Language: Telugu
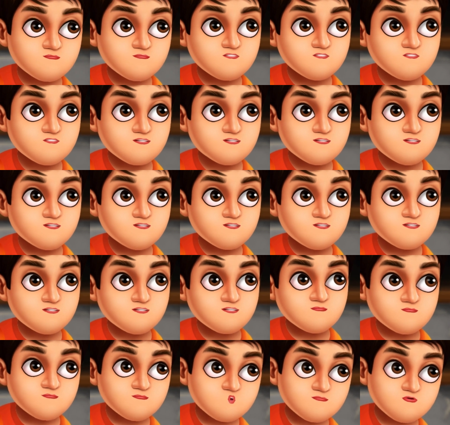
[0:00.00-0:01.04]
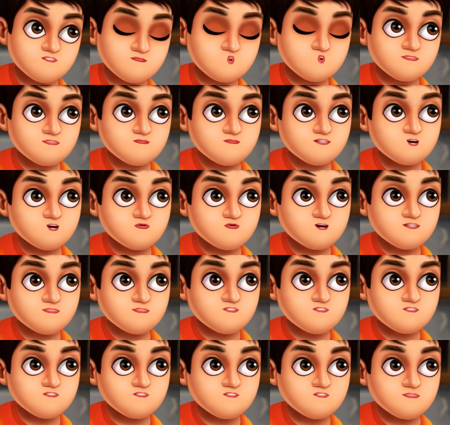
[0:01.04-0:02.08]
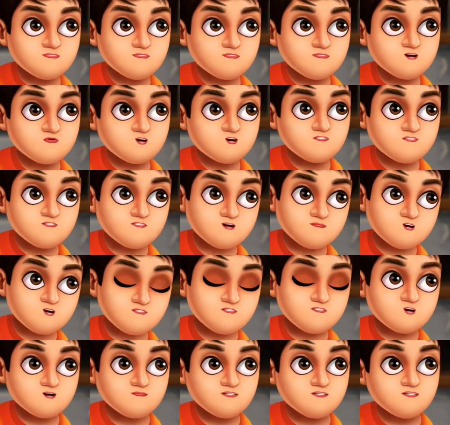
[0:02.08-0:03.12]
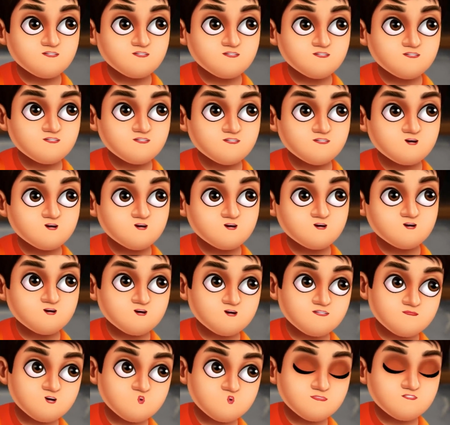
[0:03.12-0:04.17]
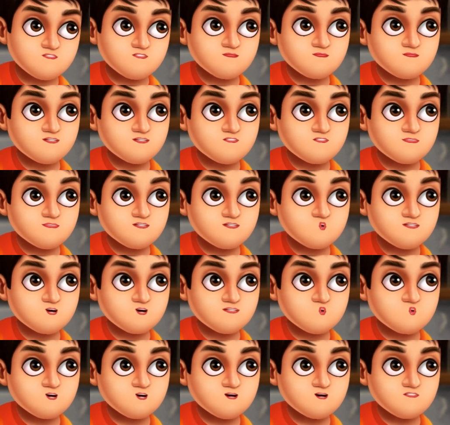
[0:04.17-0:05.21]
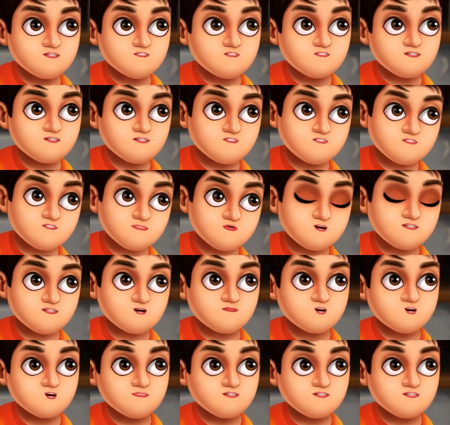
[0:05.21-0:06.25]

తన తల్లి అంటే ఊరి వాళ్ళు నాకు చెప్పిందంతా నిజమే అన్నమాట